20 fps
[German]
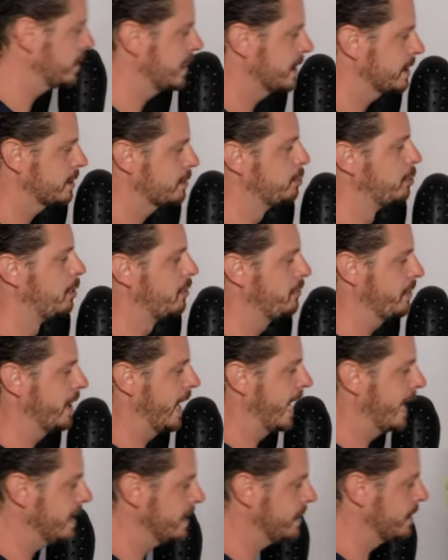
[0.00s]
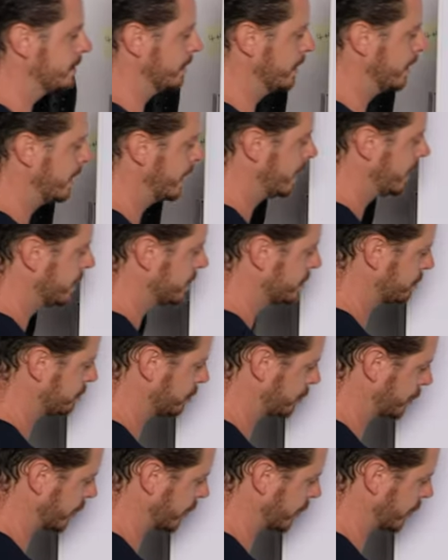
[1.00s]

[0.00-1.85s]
das Kurvenende zu